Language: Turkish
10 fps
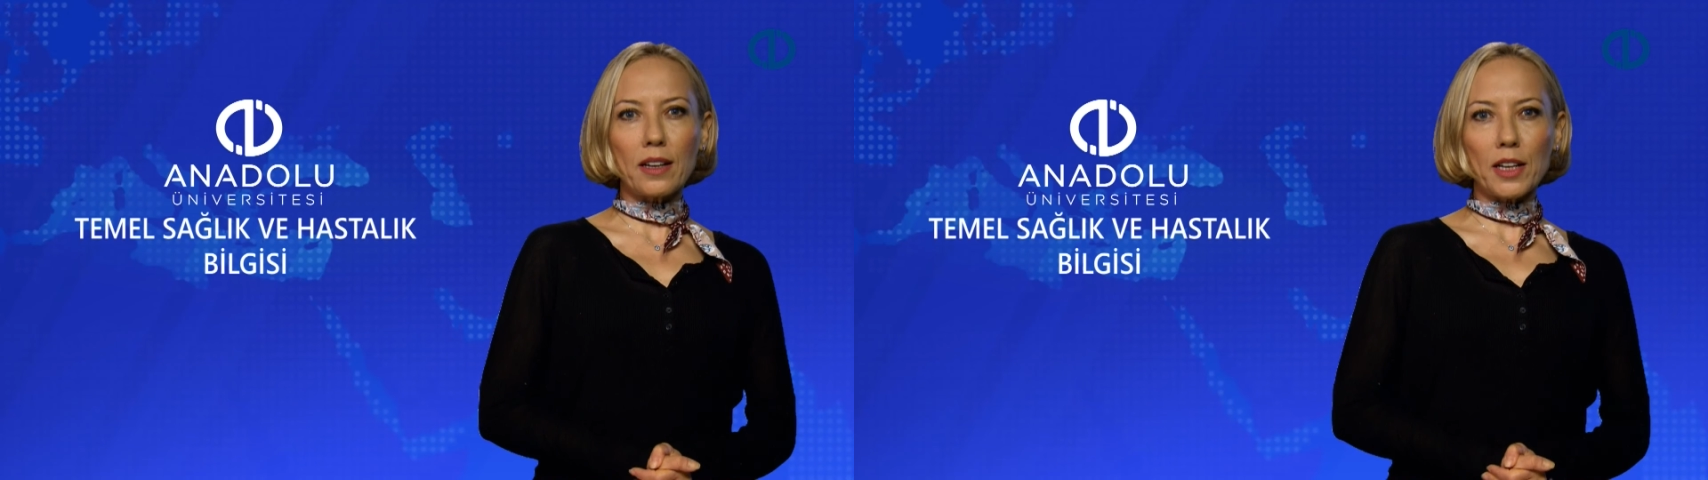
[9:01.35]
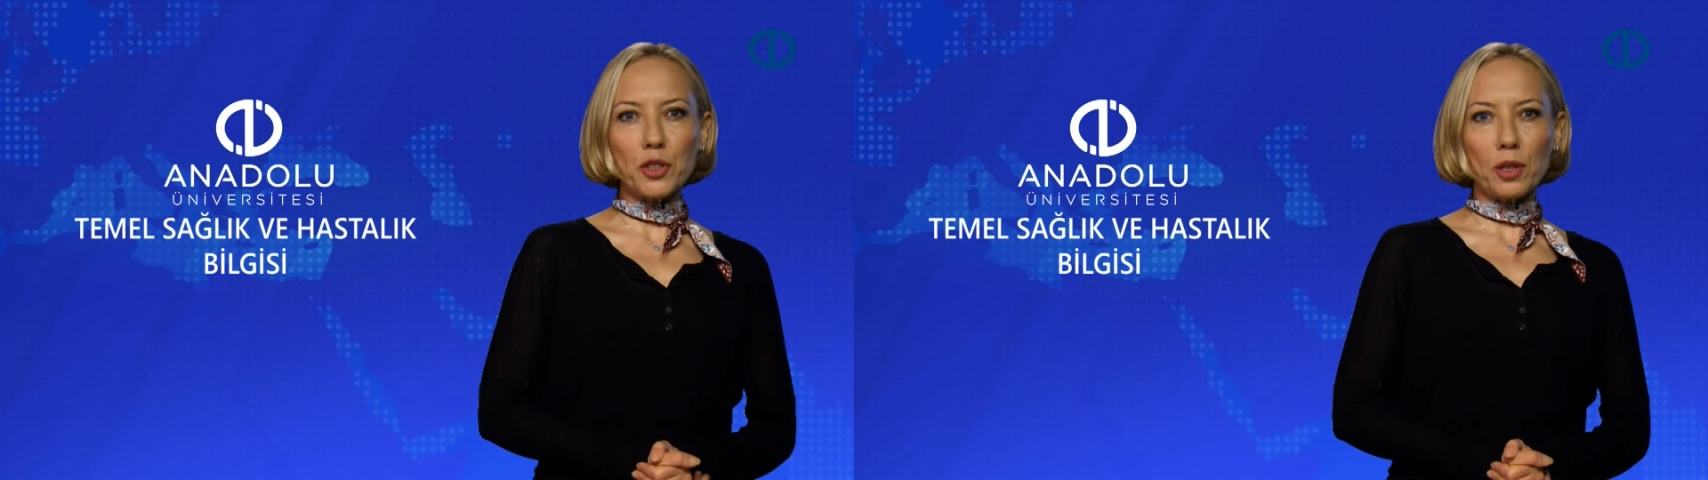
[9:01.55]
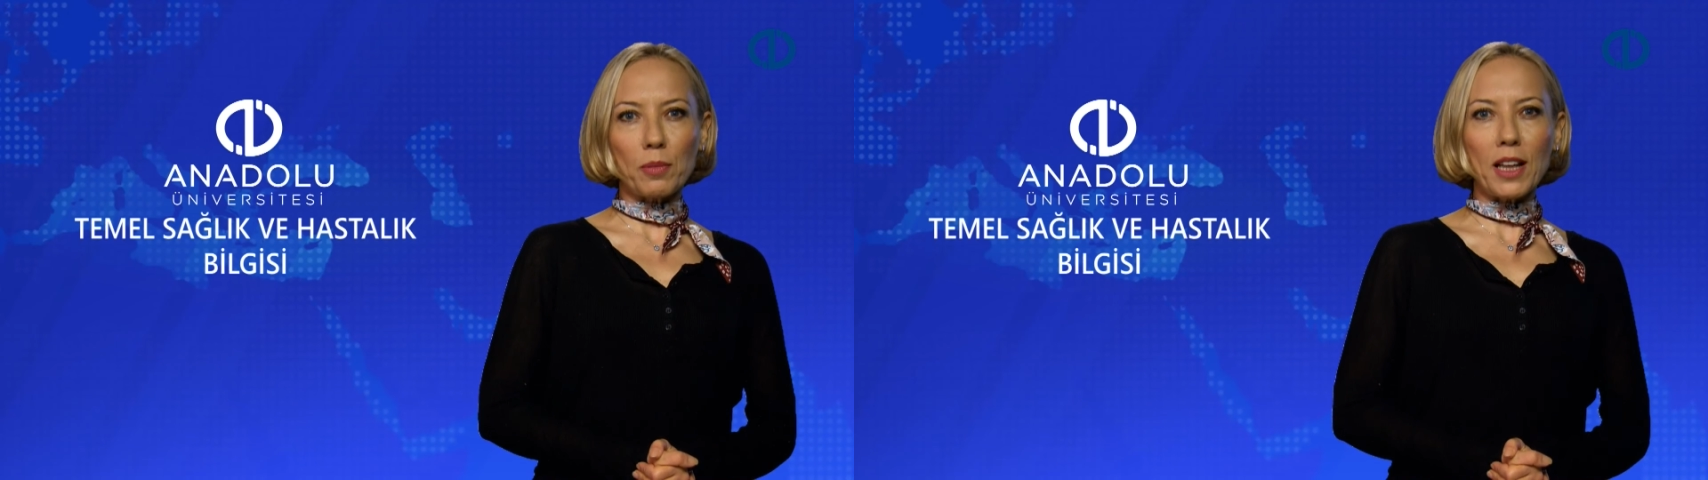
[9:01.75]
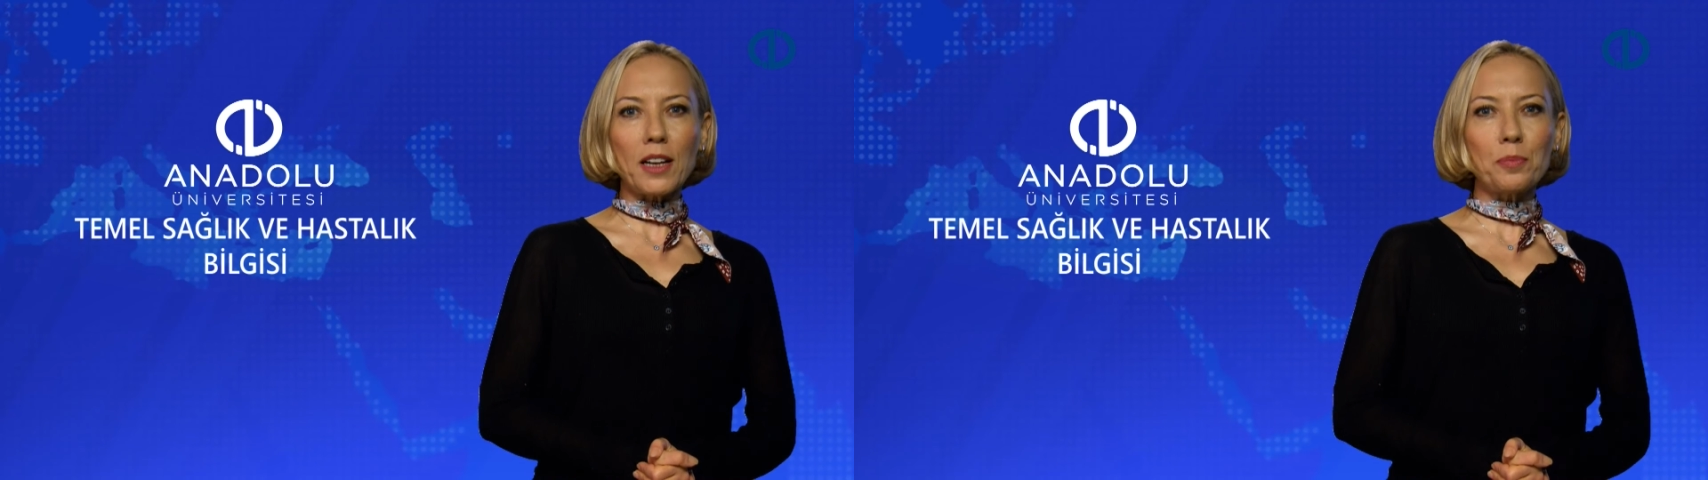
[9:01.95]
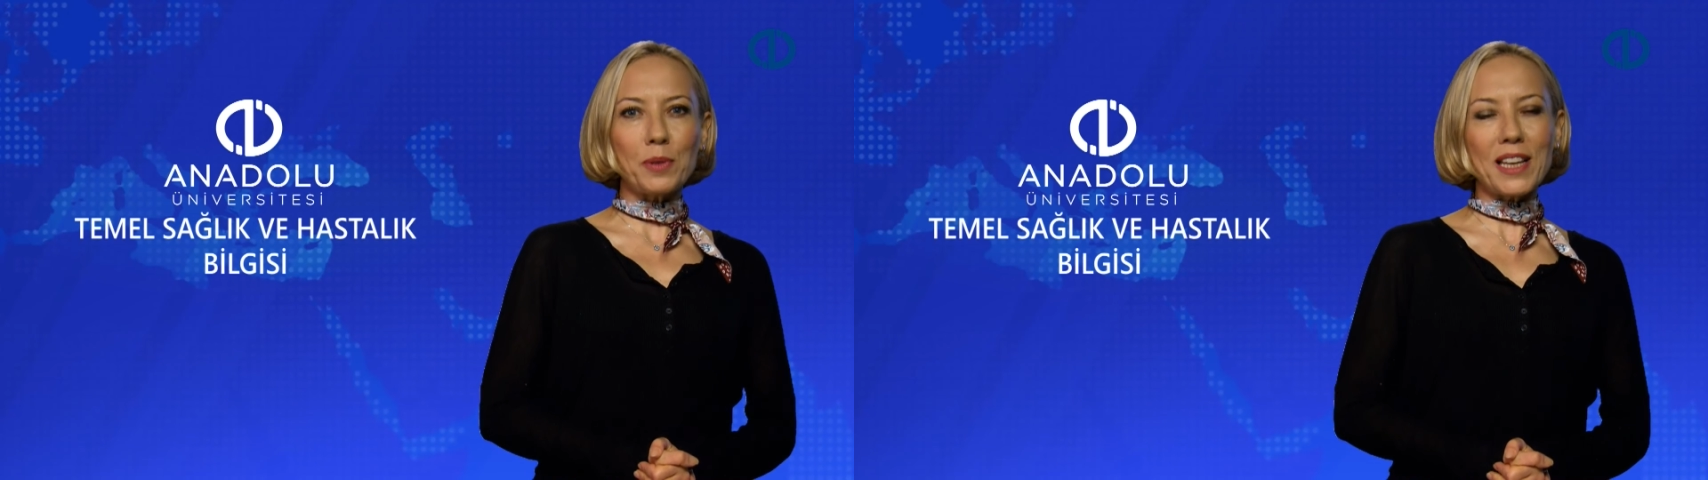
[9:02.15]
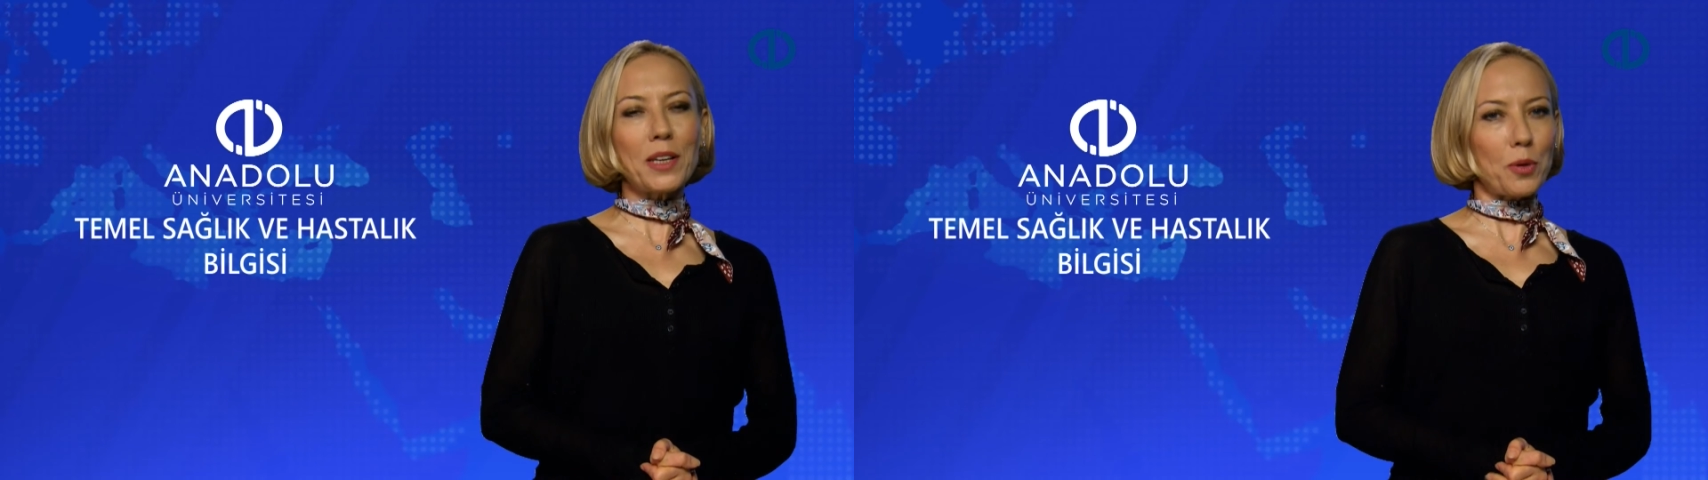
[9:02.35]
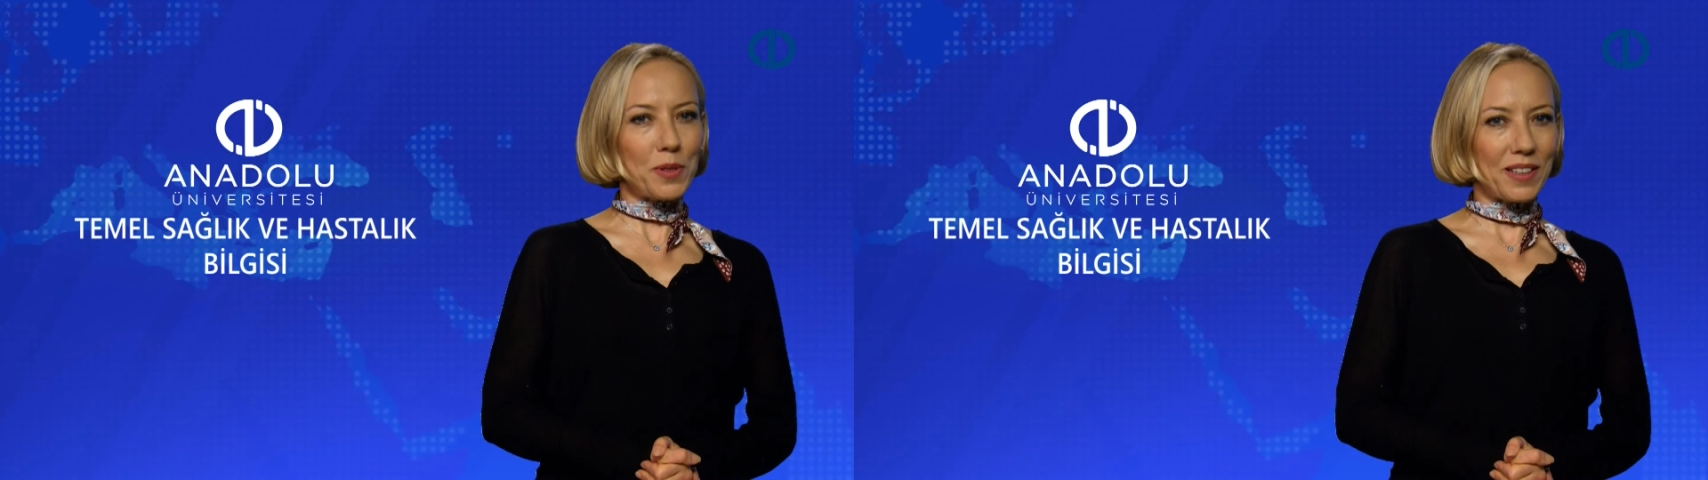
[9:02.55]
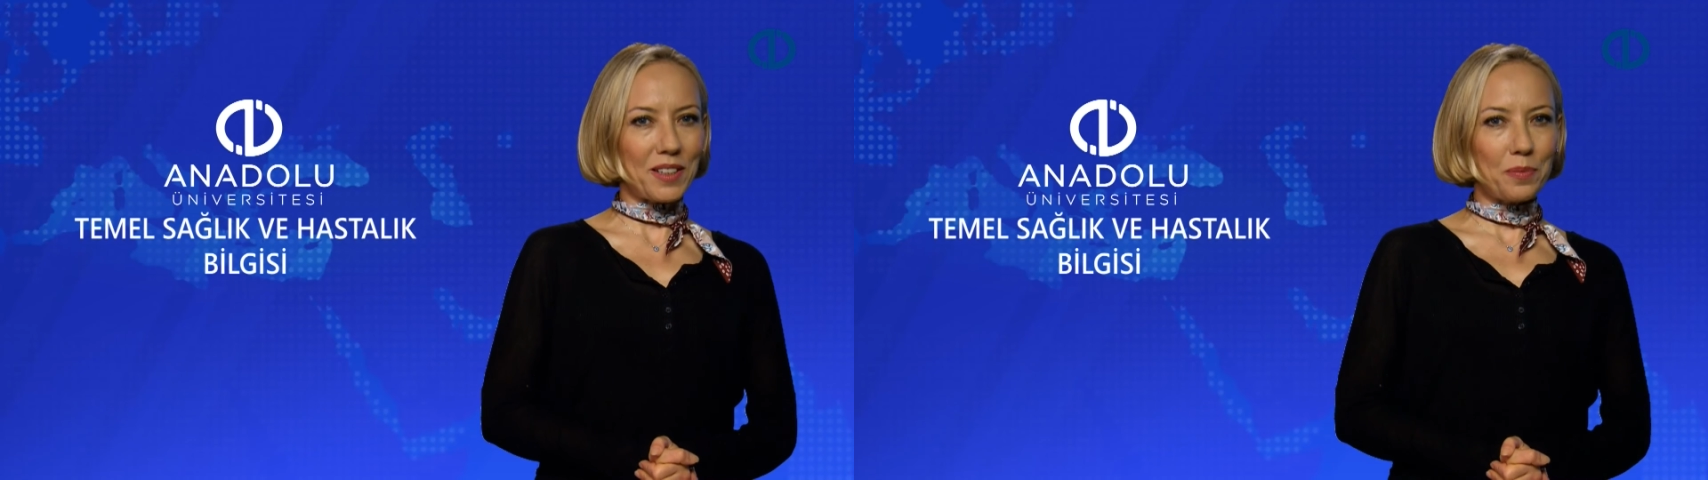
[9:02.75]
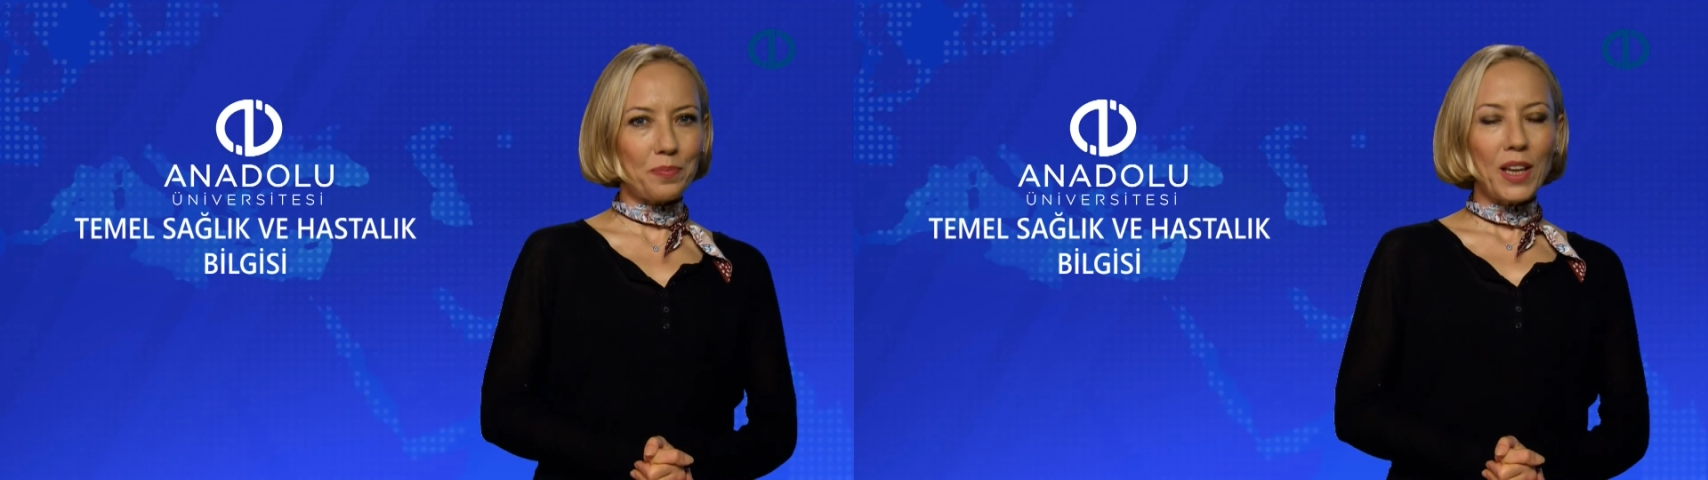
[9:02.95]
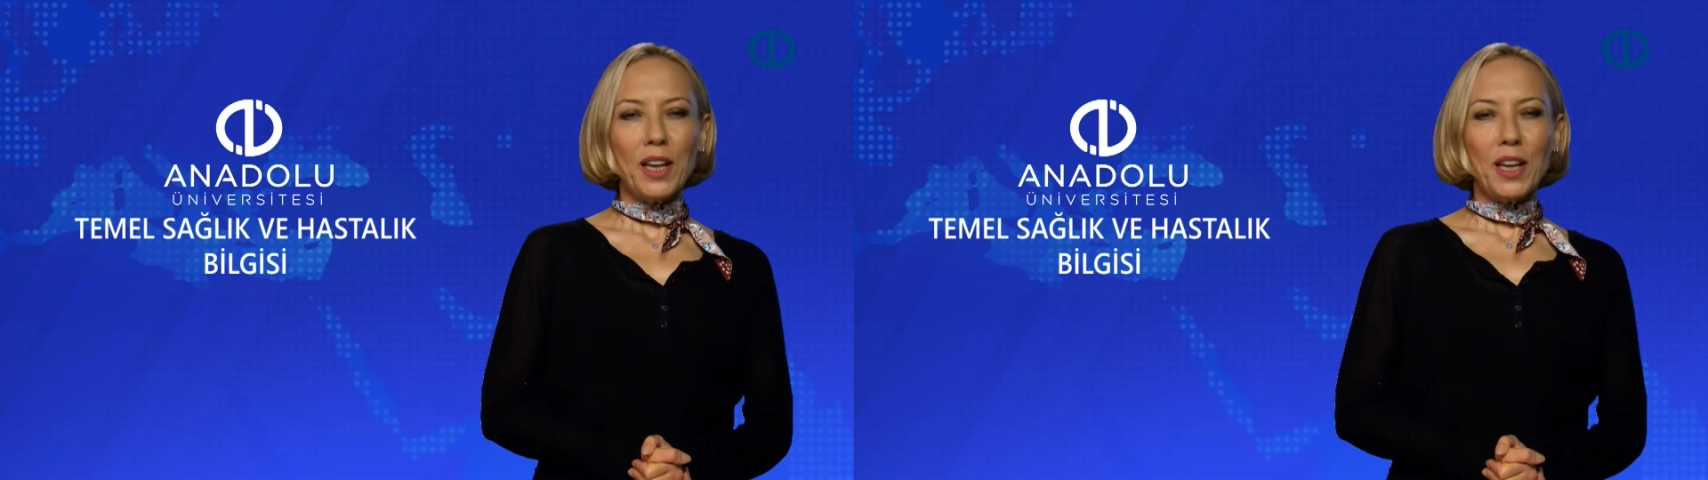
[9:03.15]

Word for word: araştırmalar bize gösterir.